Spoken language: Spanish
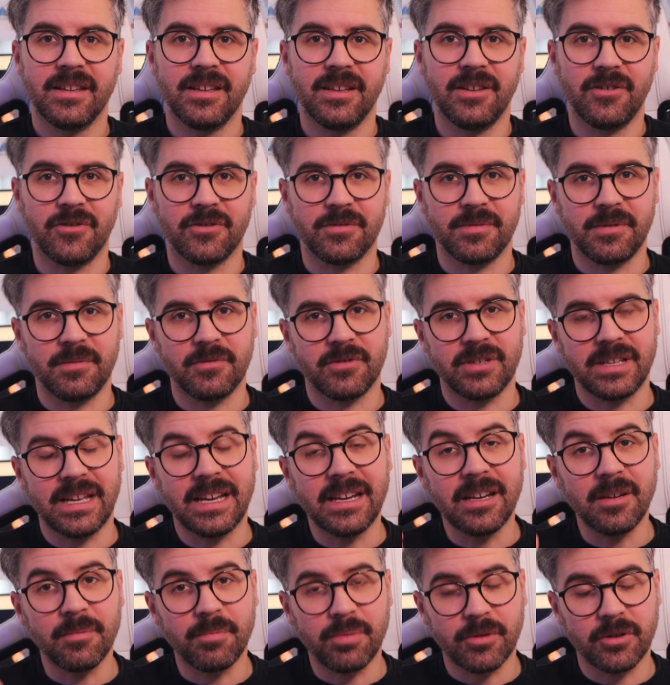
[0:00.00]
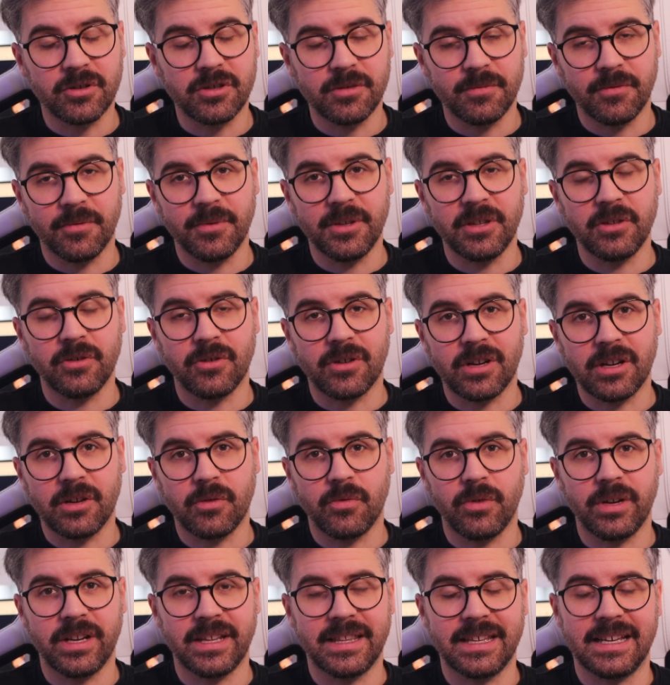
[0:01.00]
y nos vemos ya en el próximo vídeo.
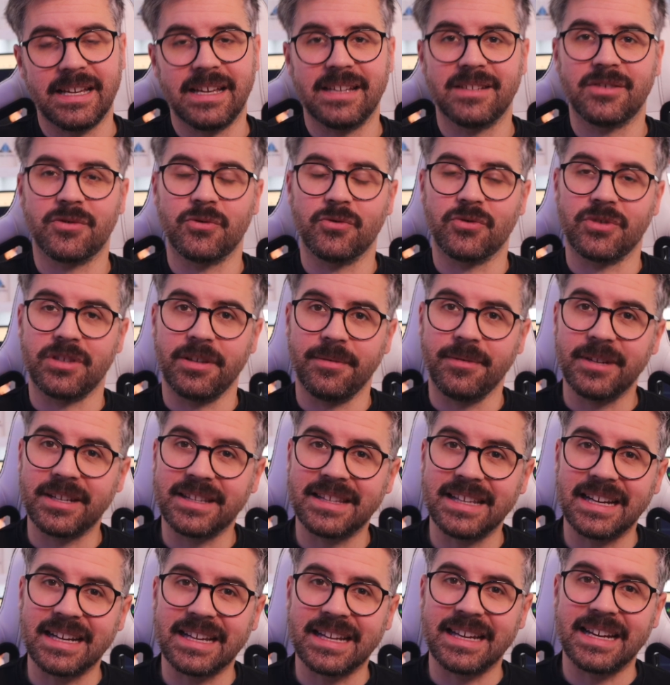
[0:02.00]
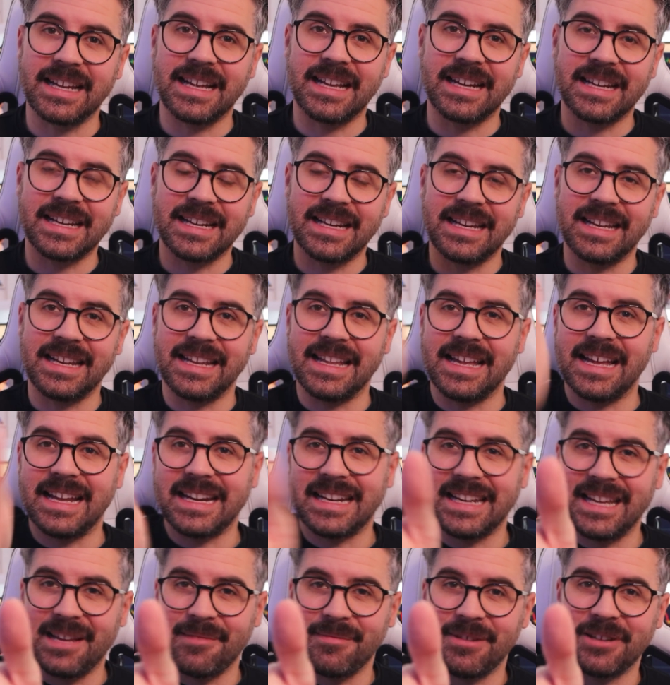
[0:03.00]
Recuerda suscribirte al canal,
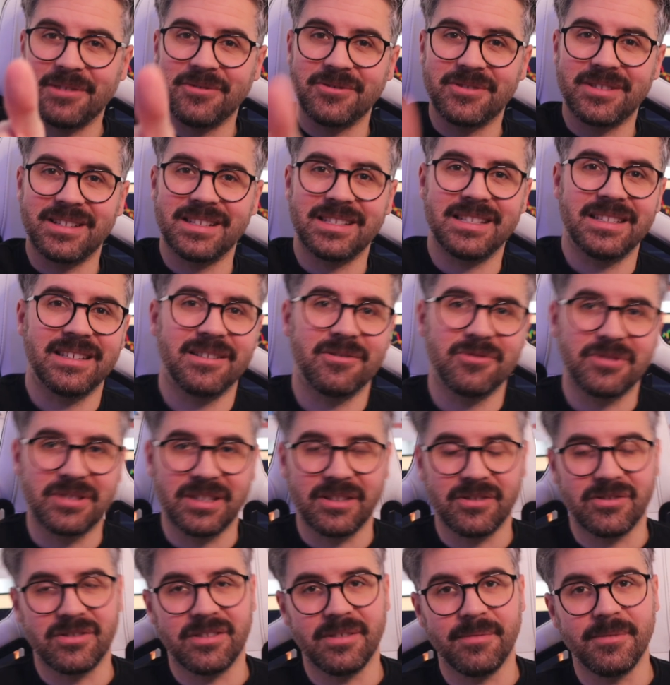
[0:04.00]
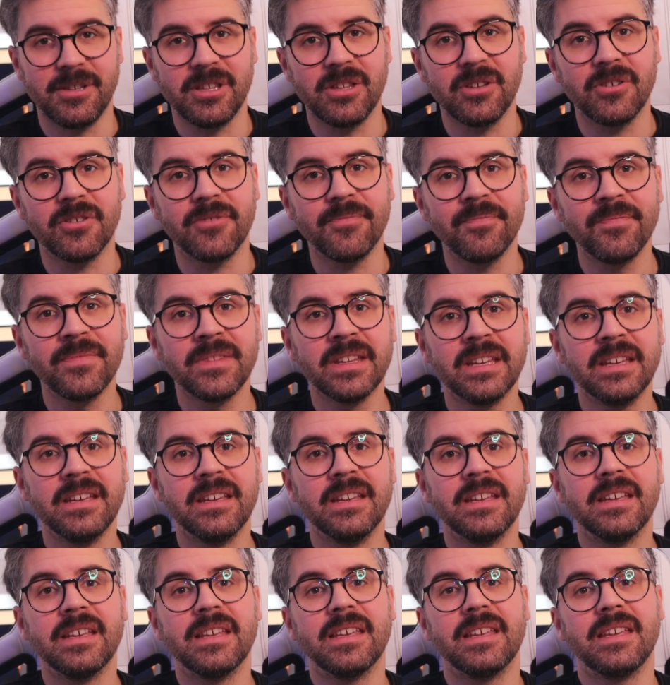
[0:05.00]
darle a me gusta si te ha gustado este vídeo
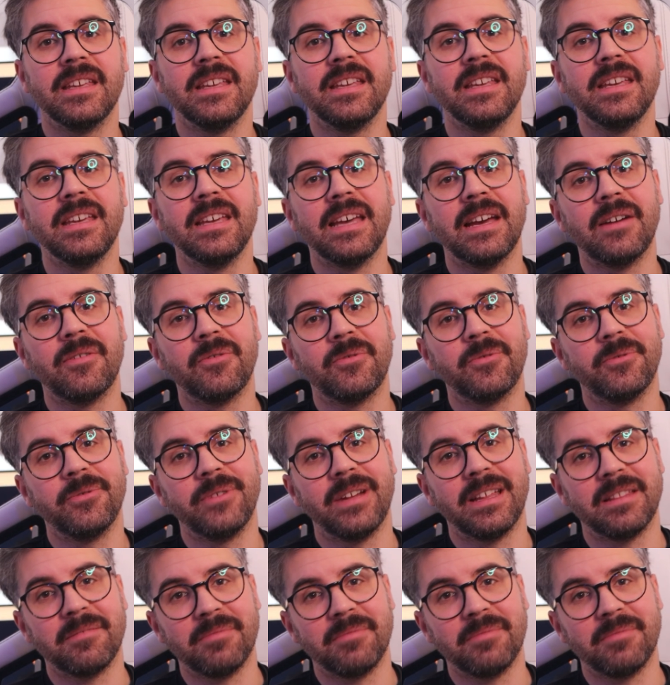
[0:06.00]
y una